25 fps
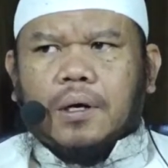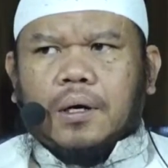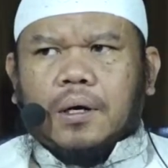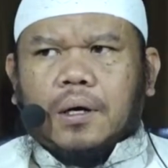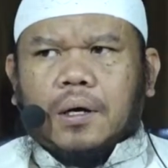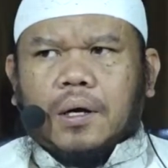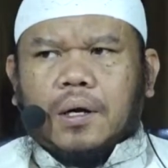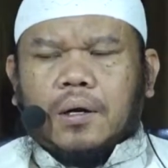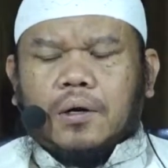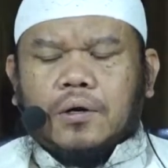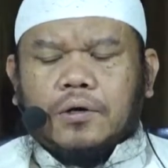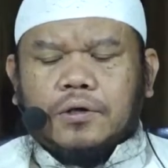
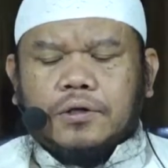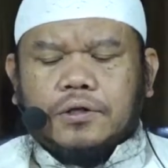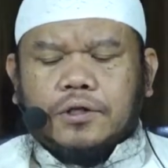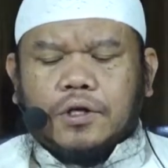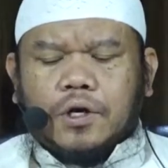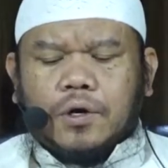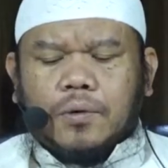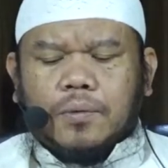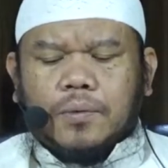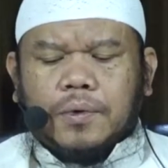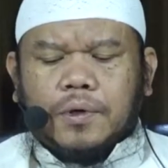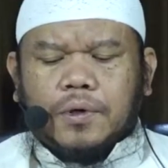Kalau
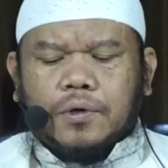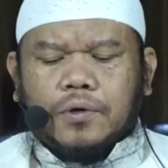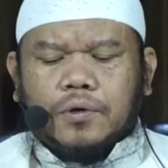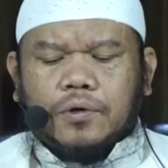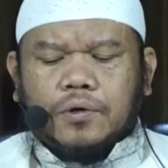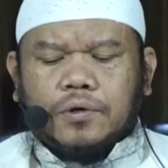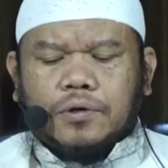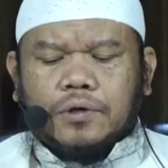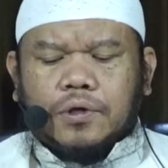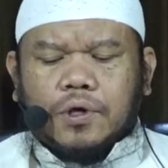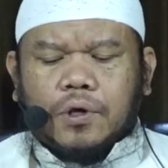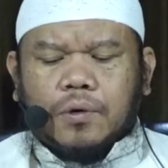saum itu
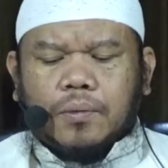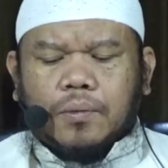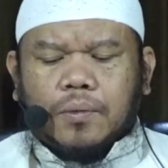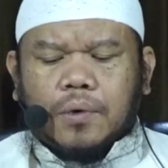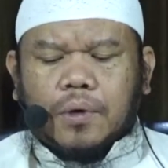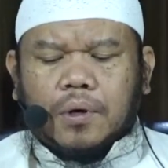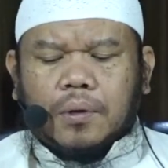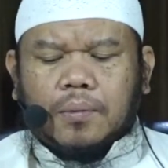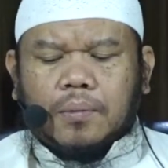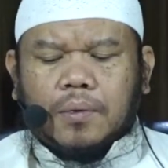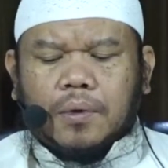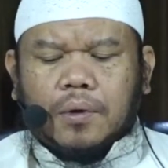saum
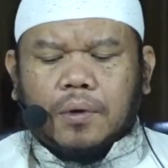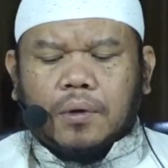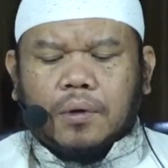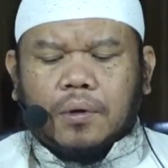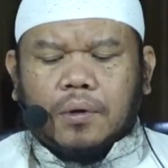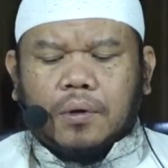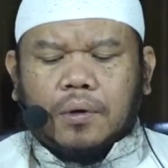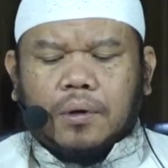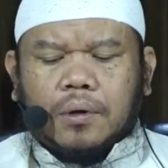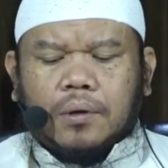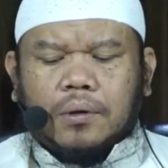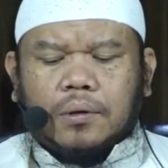
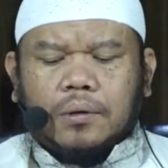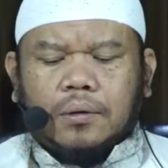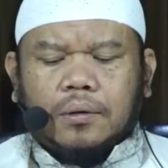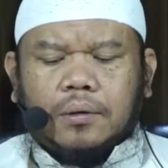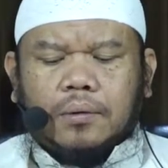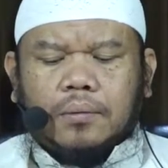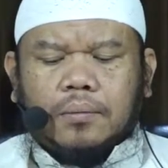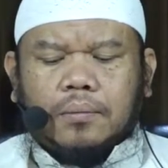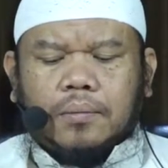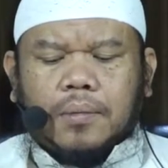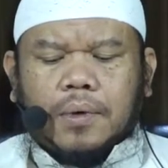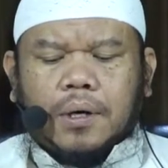Ramadan,
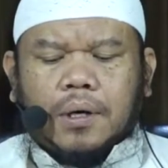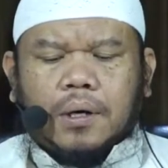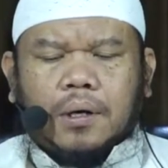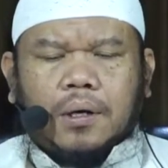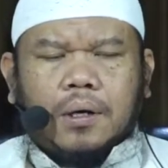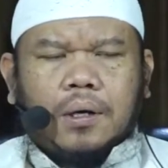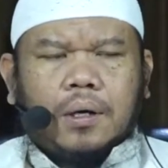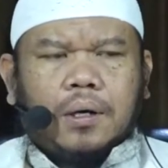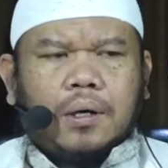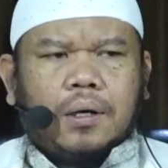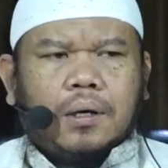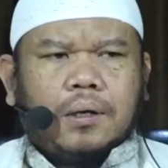
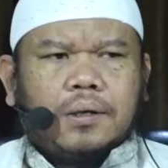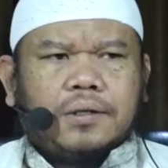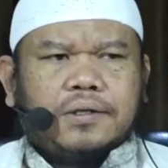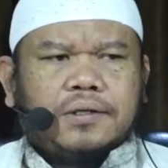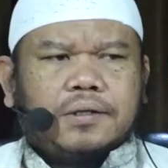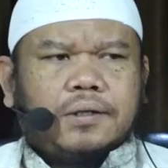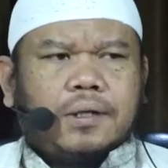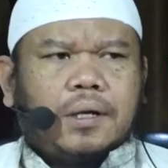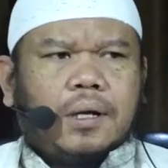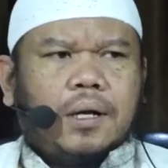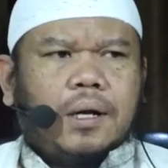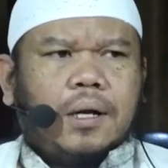maka
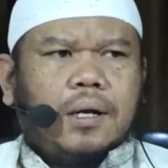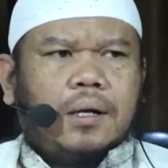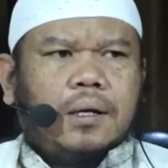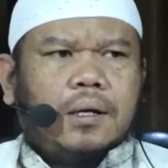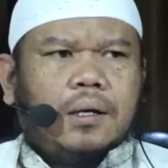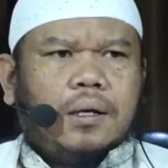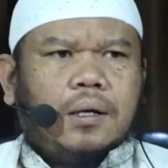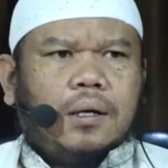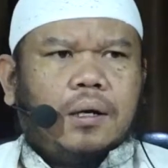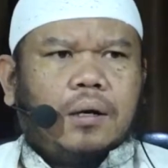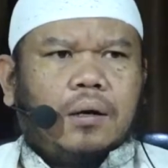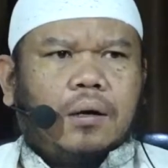
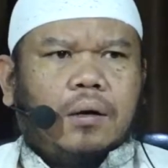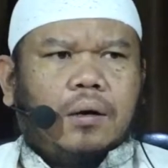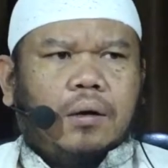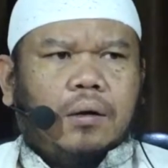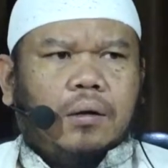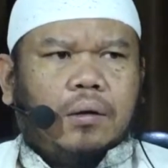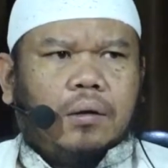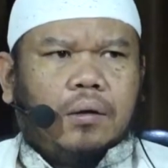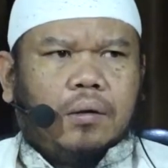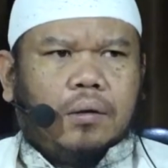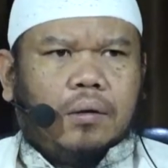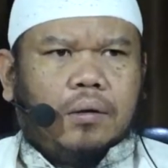selain
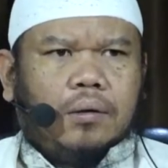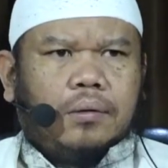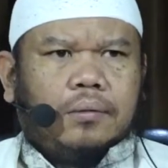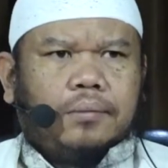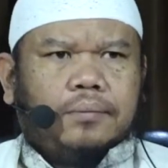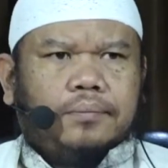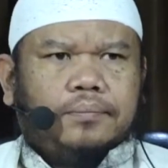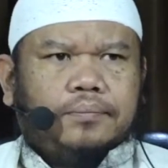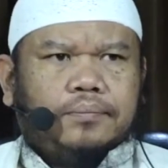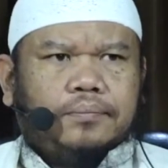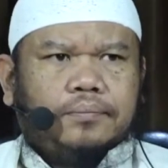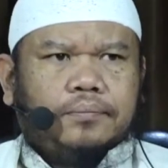diqadha
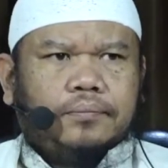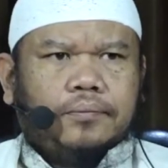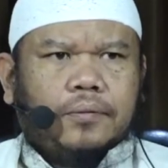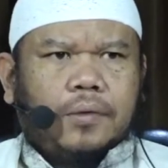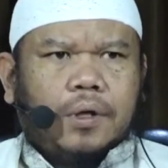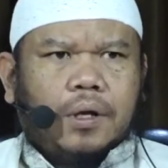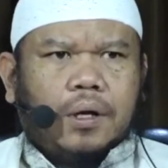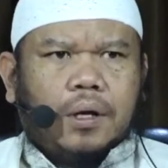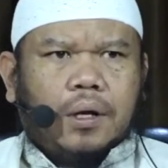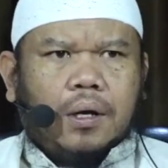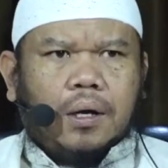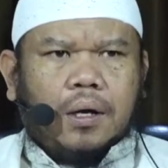
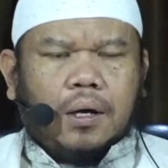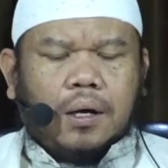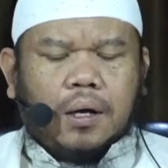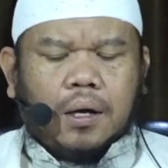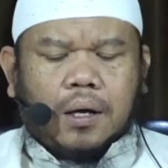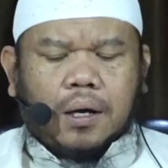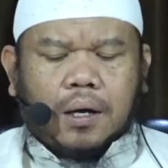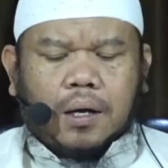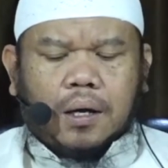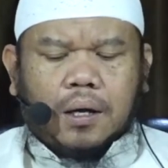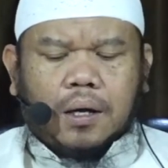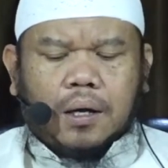
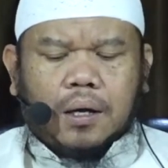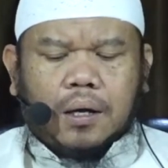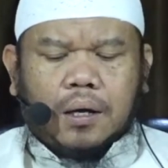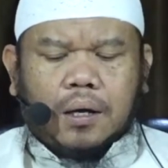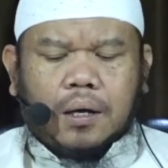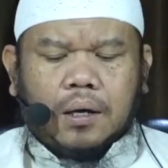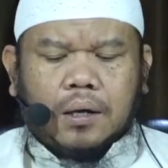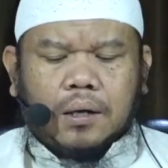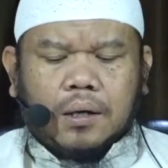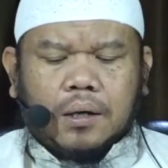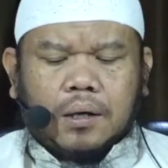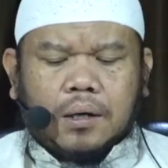
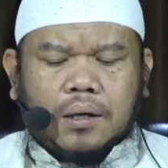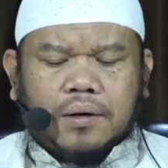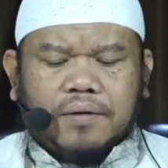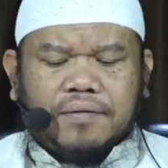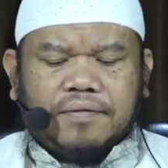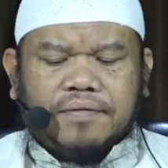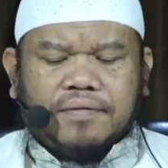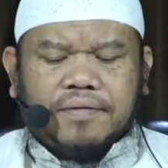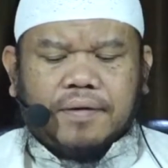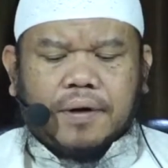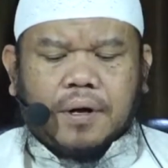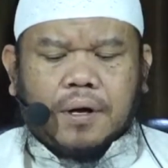ada
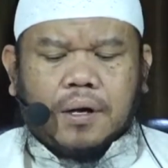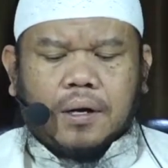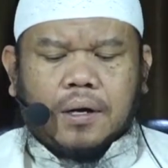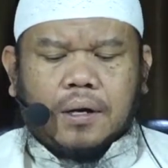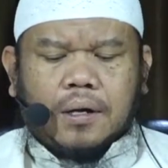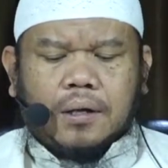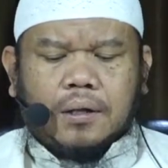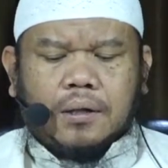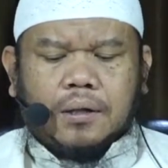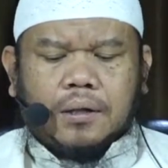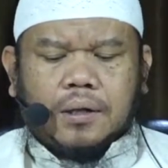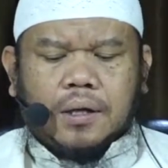
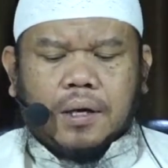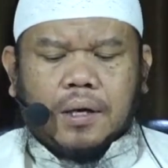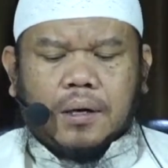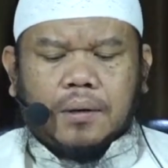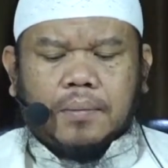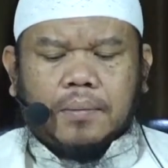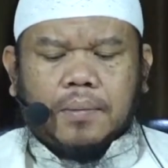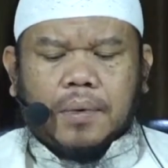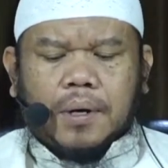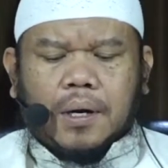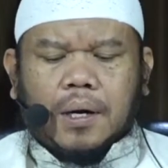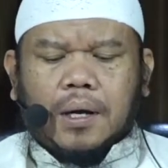kifarat
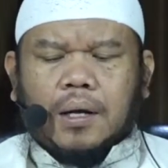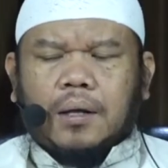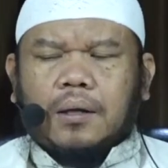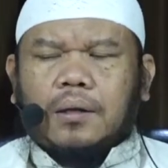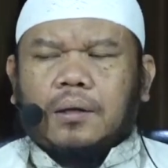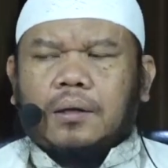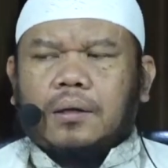yang berat.